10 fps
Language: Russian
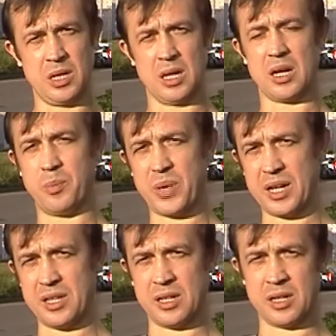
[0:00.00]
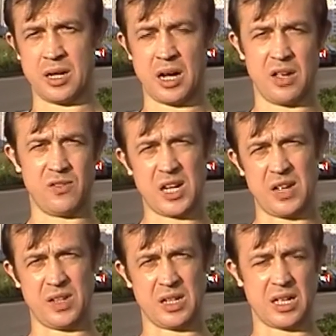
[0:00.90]
компании
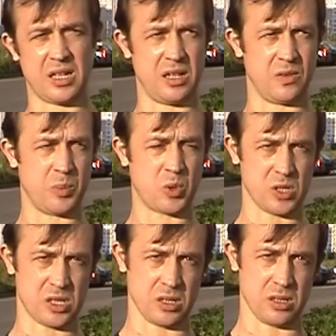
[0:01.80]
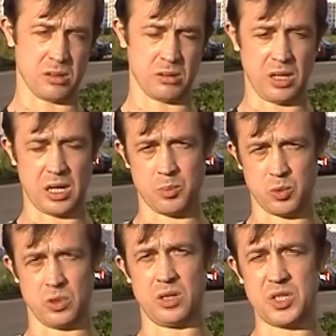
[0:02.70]
iVive, какие вопросы я
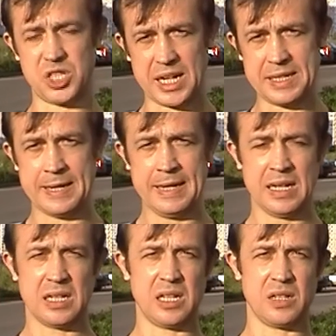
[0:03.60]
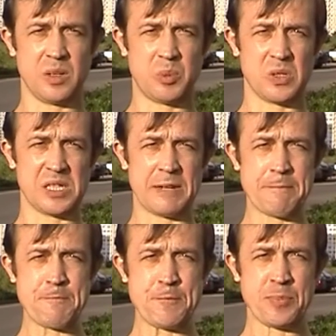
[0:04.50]
буду отвечать на эти вопросы.
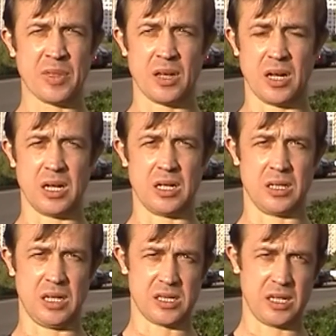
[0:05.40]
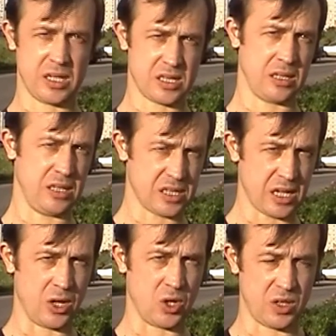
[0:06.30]
Э, если не, не
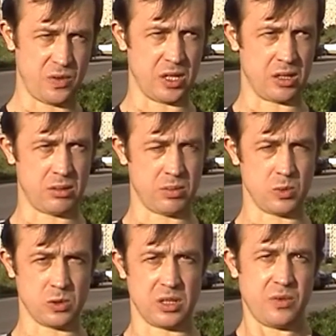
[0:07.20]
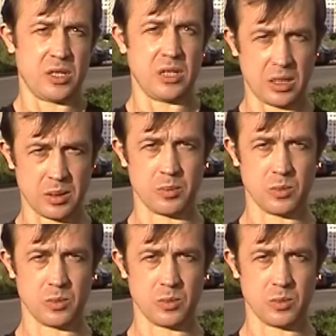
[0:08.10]
знаю ответ, но ответы я